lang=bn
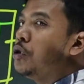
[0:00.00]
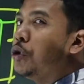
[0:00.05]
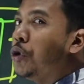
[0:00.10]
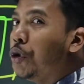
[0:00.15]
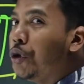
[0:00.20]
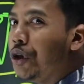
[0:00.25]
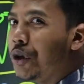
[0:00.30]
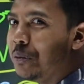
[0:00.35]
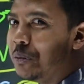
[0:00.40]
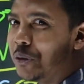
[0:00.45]

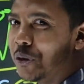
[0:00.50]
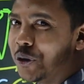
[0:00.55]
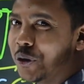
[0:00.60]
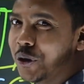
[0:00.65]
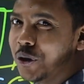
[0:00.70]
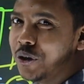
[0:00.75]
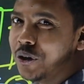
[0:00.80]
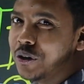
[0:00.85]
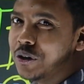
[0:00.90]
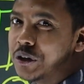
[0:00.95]
ছুইব
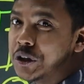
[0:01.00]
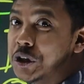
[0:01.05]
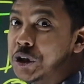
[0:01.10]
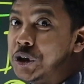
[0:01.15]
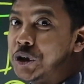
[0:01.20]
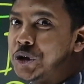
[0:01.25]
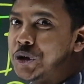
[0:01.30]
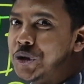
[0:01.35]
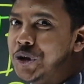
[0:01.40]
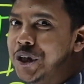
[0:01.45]

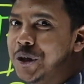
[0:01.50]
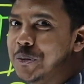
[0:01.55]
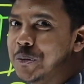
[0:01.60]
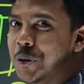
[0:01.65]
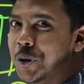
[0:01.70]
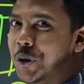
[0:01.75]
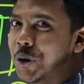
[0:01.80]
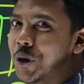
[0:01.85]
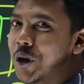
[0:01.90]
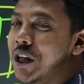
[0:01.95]
শুইব
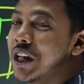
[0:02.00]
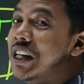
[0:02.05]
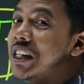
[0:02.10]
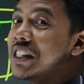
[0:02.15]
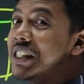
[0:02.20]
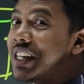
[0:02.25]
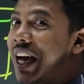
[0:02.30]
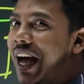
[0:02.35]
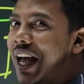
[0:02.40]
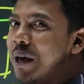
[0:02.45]

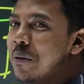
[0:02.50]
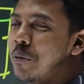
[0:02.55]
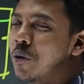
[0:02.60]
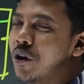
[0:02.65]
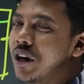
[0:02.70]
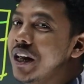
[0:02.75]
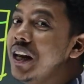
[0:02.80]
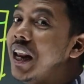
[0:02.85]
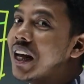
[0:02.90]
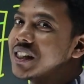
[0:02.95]
যাই
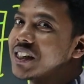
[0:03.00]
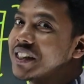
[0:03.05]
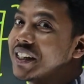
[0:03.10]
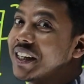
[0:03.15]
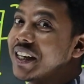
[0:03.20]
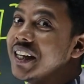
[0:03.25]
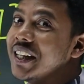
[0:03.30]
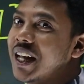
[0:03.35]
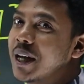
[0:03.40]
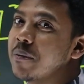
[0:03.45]
বলি লাস্টে
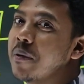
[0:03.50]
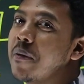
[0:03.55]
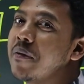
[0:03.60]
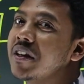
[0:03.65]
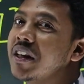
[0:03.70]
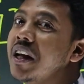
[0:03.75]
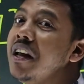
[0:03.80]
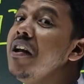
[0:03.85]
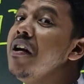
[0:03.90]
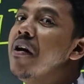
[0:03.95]
কি থাকবে
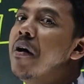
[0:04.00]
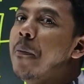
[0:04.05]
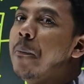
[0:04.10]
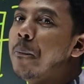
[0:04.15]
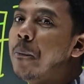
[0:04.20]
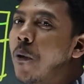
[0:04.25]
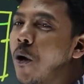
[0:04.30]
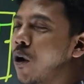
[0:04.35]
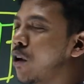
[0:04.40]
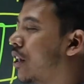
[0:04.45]
আমাদের
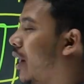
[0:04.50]
ব